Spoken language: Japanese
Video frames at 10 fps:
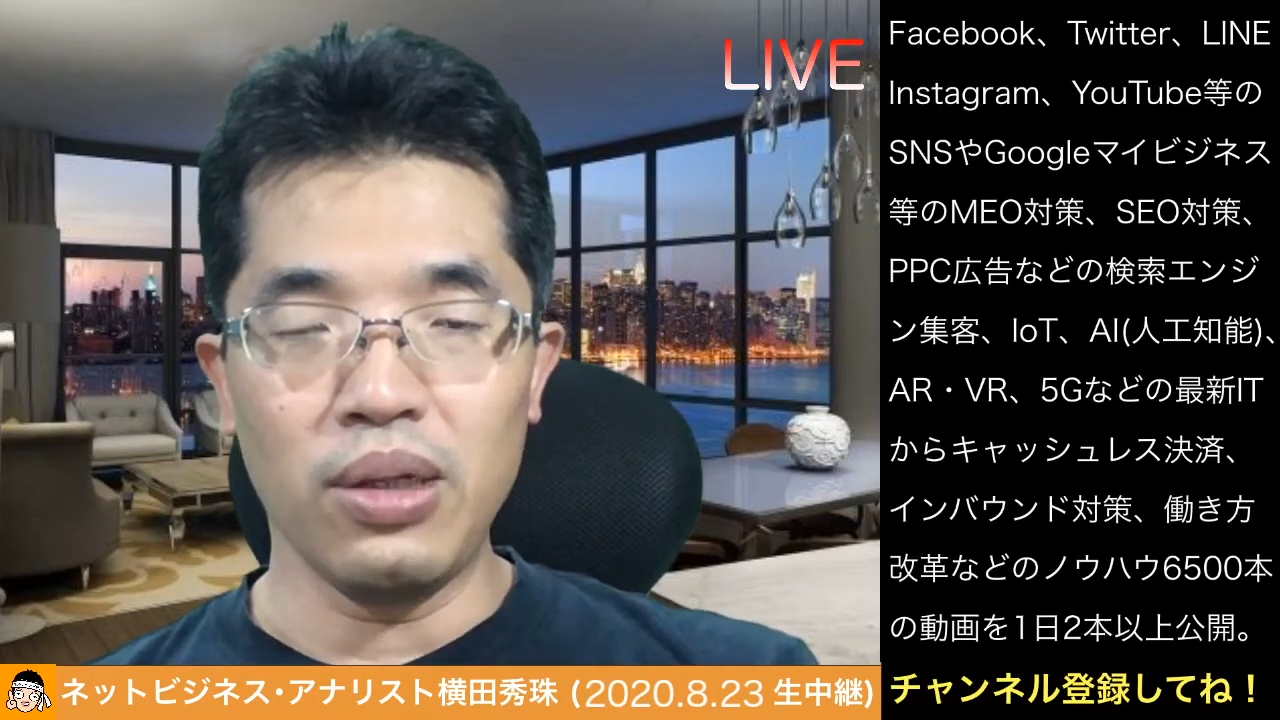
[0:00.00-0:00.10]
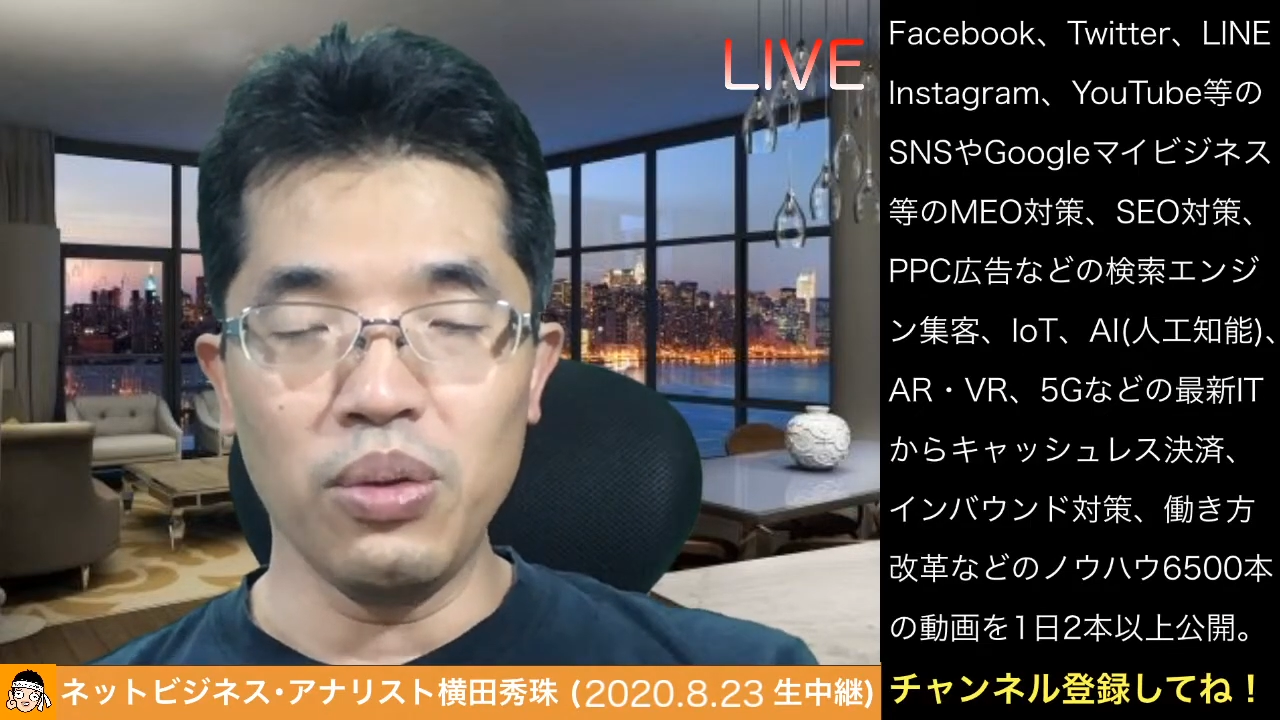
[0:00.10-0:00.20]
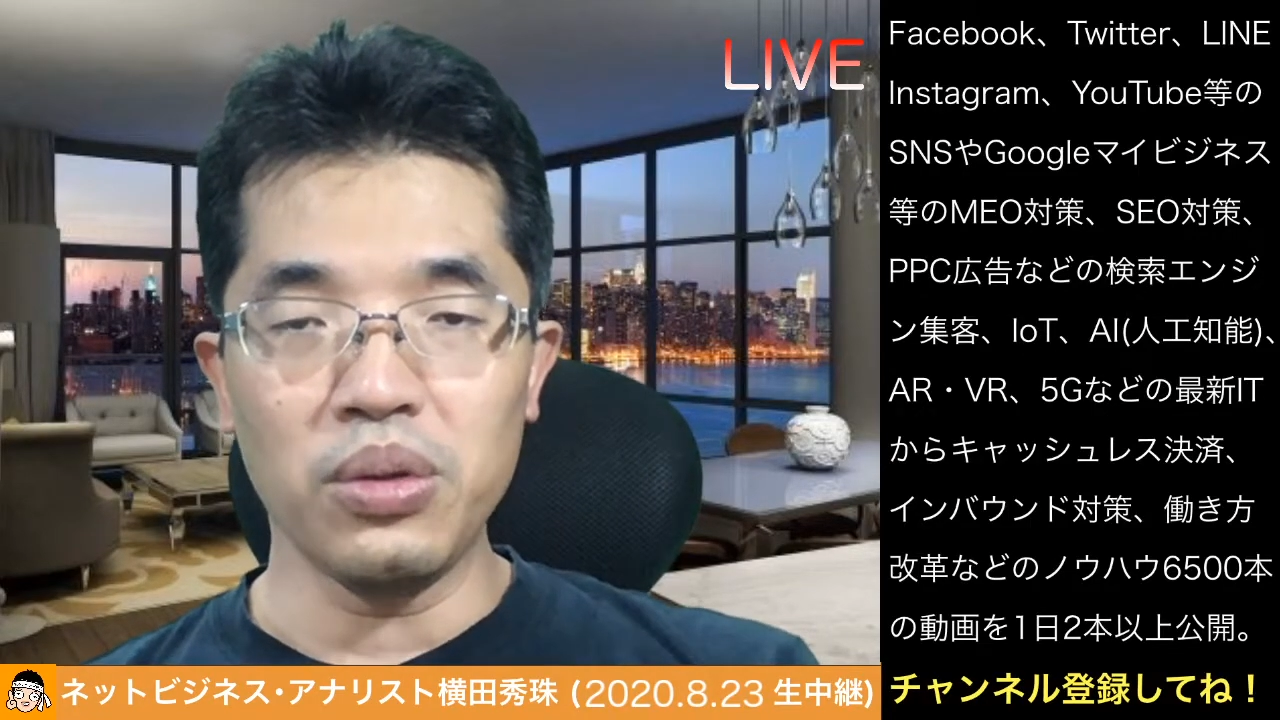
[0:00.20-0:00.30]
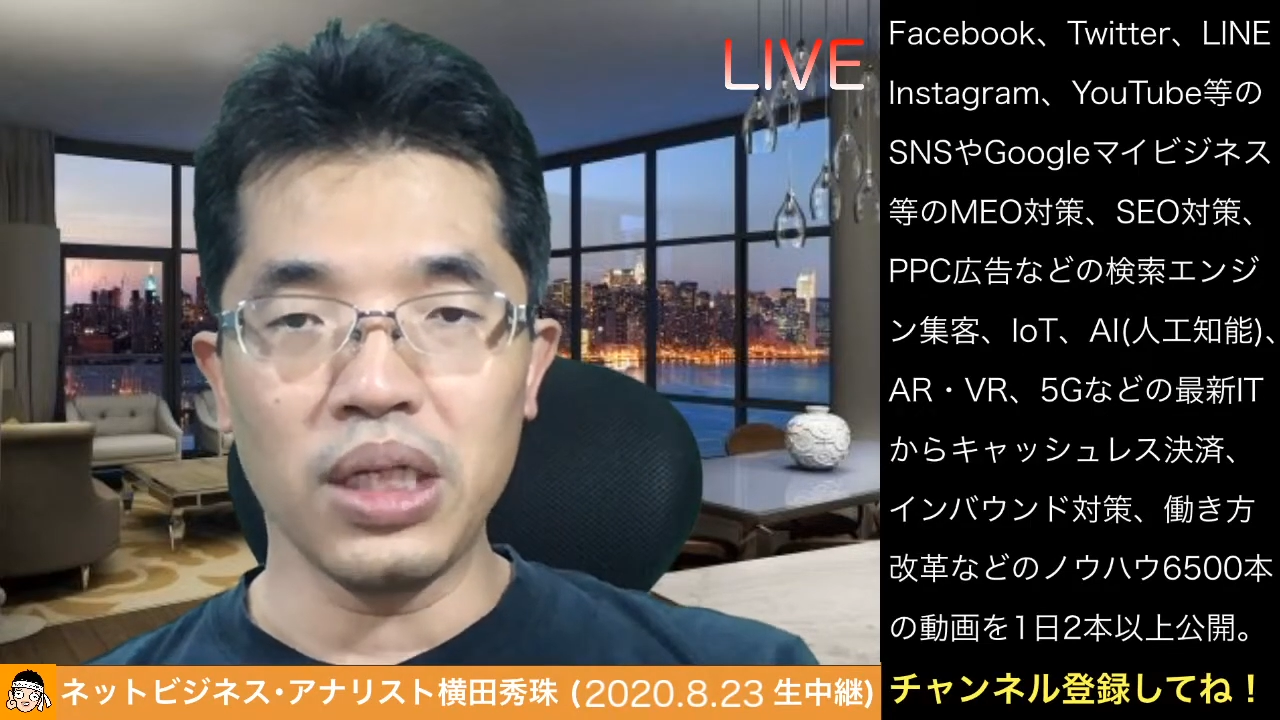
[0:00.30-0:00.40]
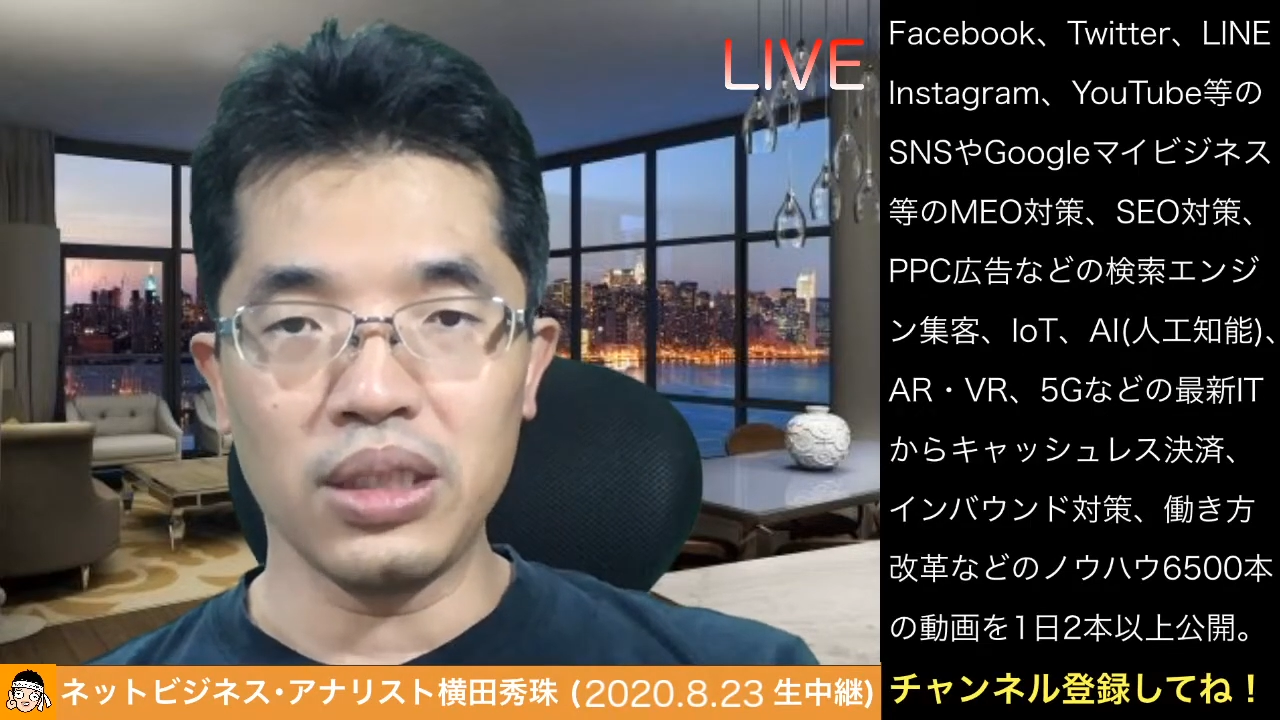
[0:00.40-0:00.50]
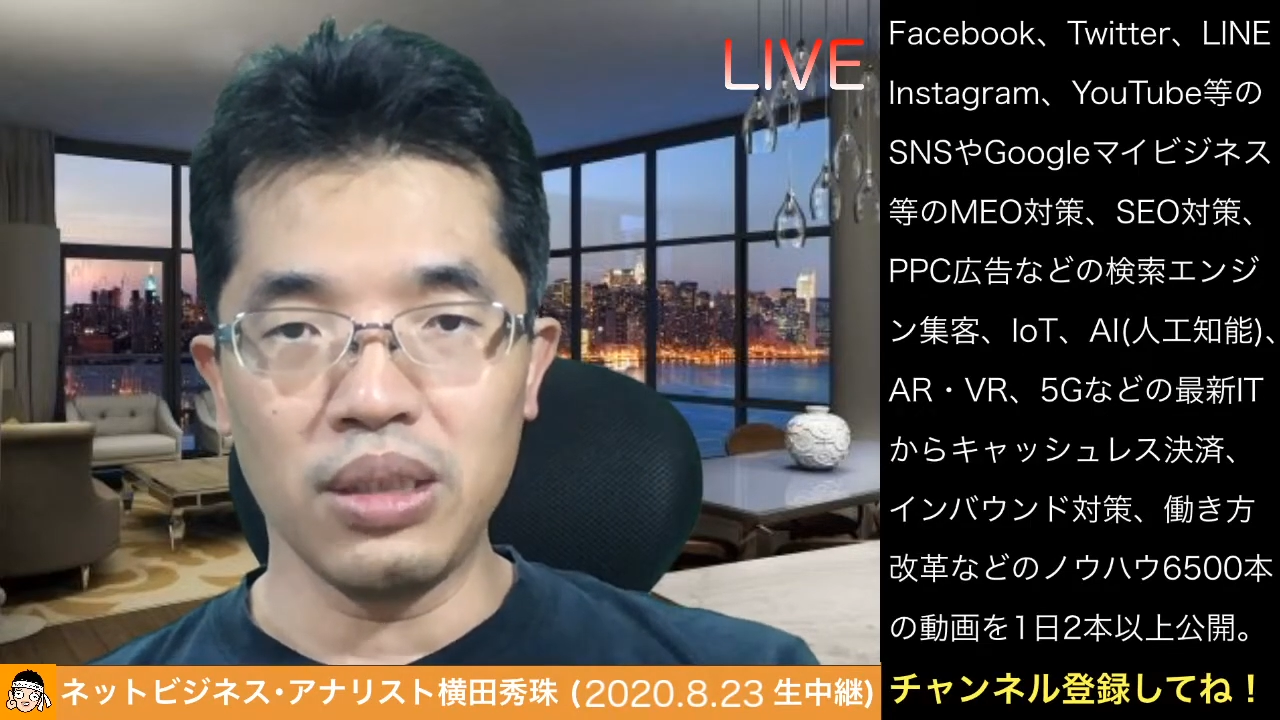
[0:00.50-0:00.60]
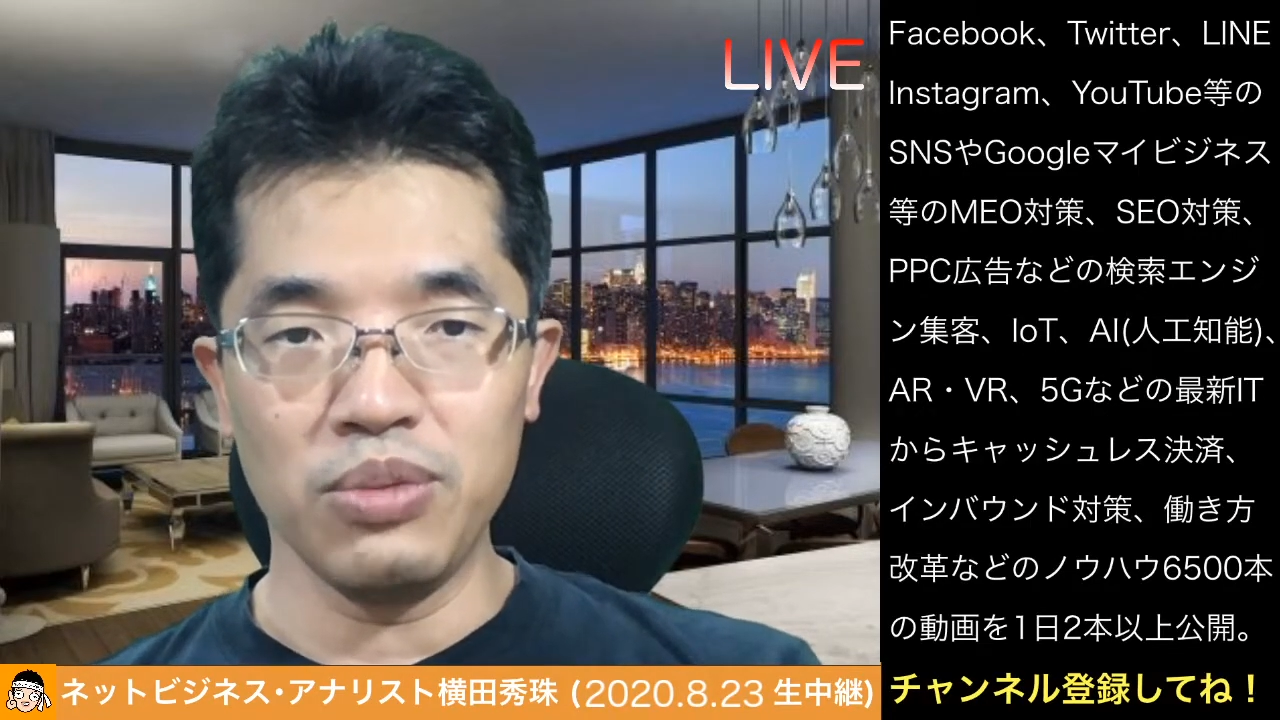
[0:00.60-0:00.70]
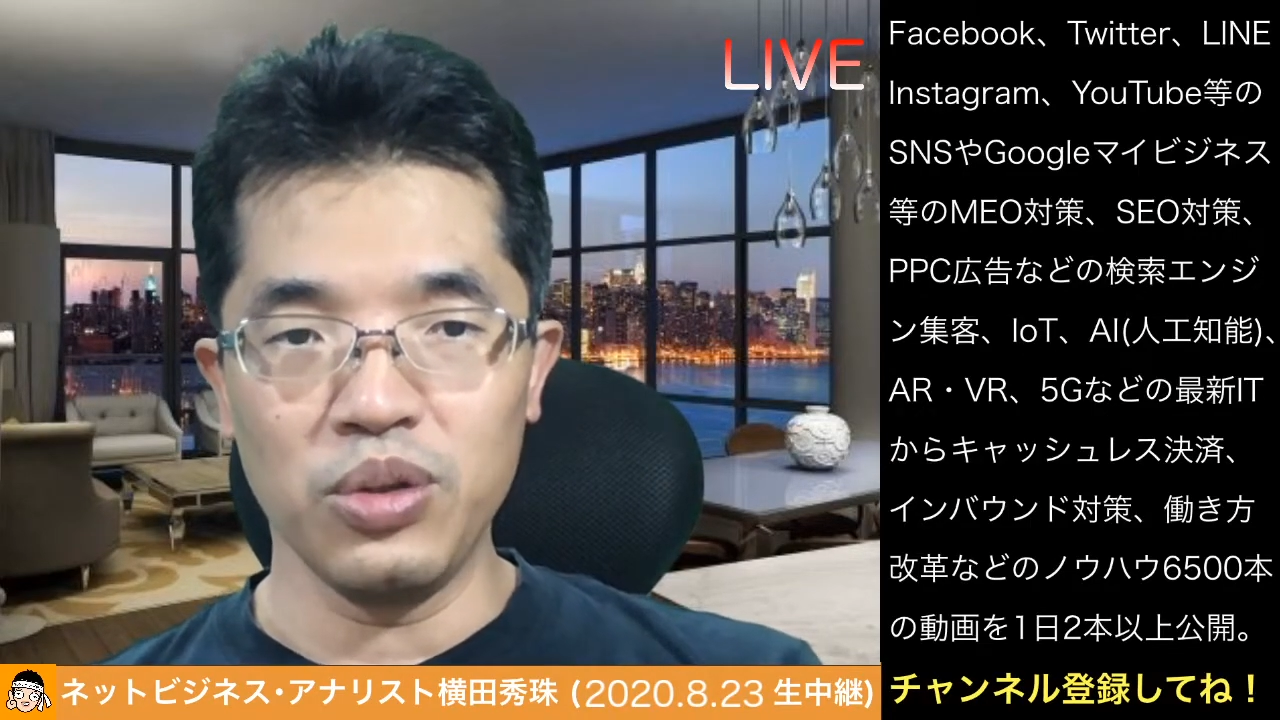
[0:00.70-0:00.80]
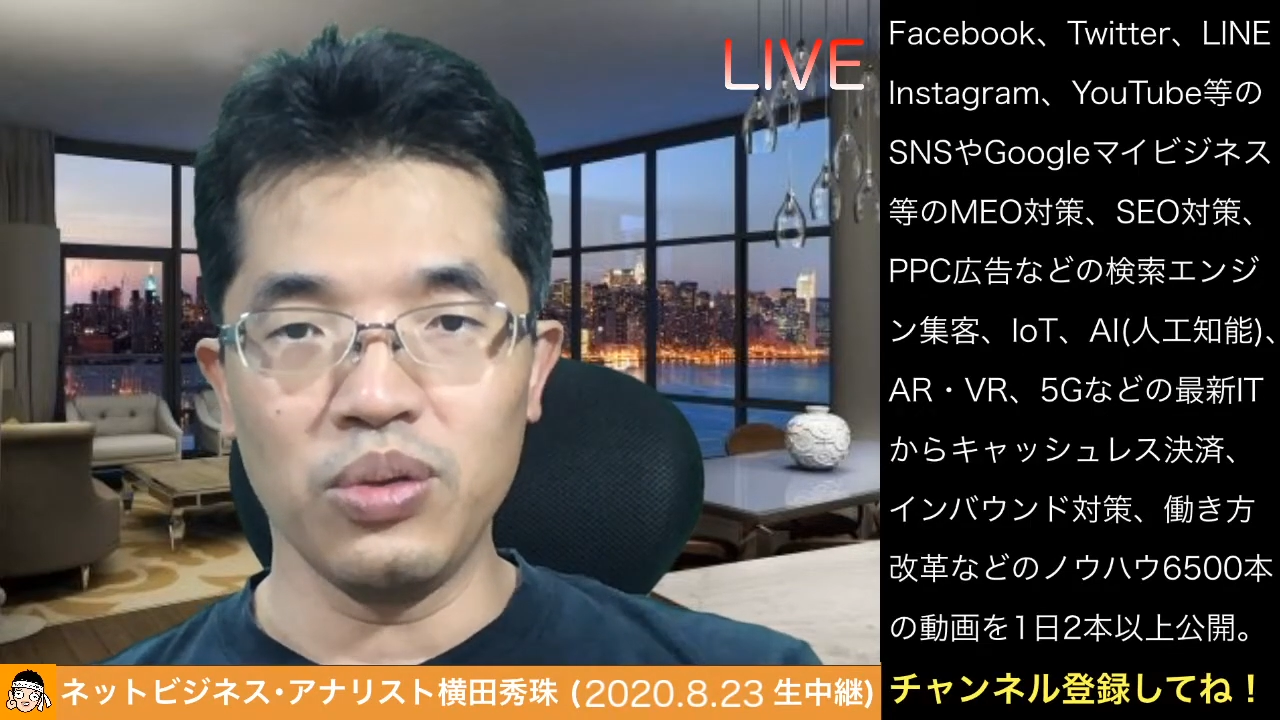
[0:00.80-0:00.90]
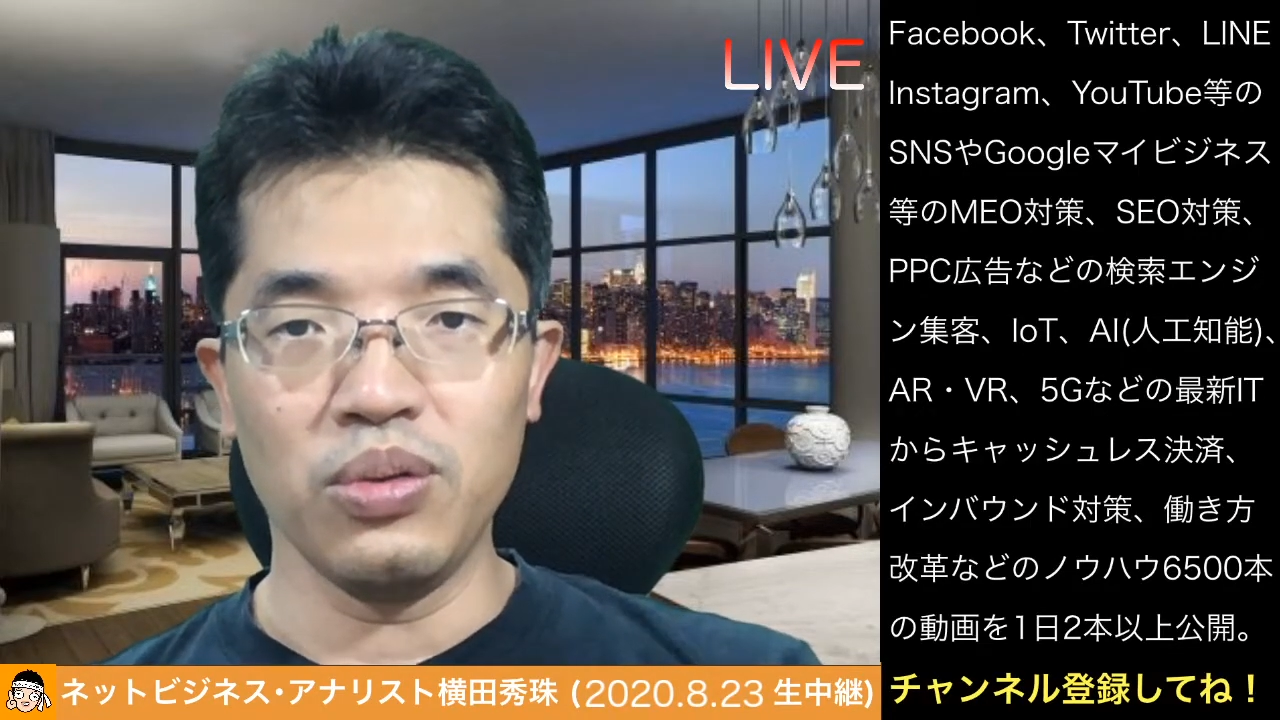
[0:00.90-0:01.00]
多かった
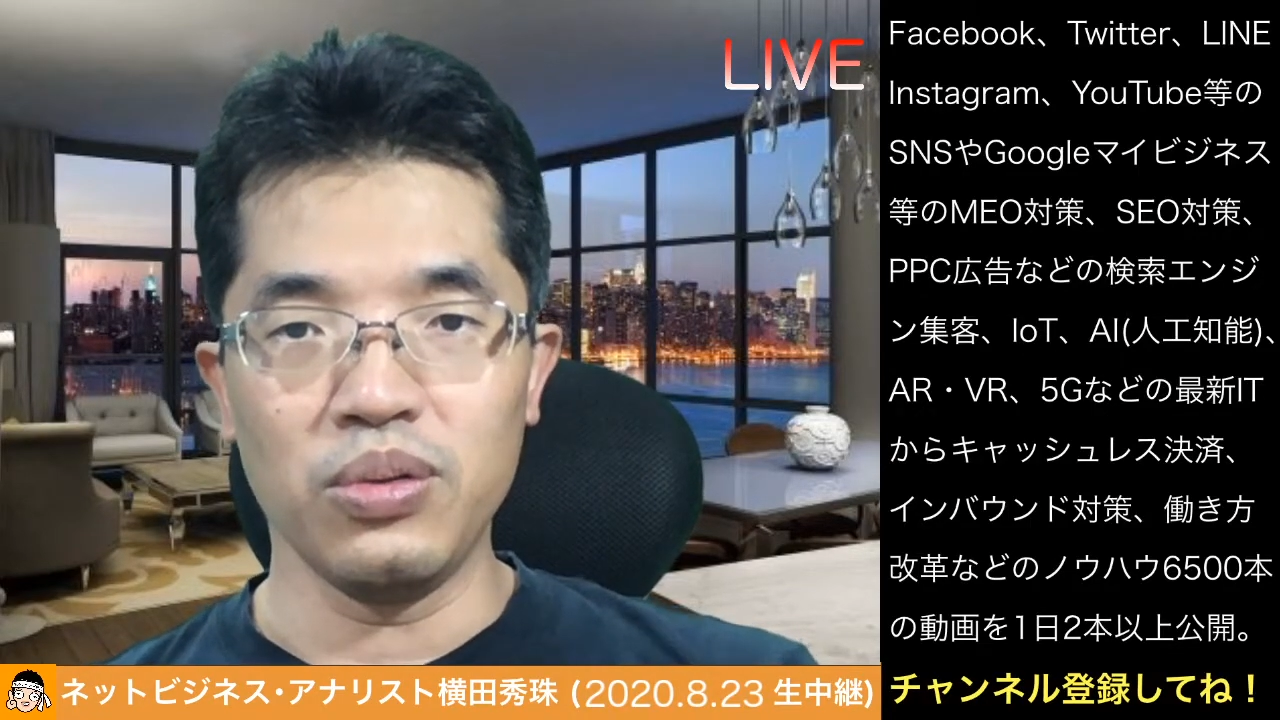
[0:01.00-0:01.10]
もの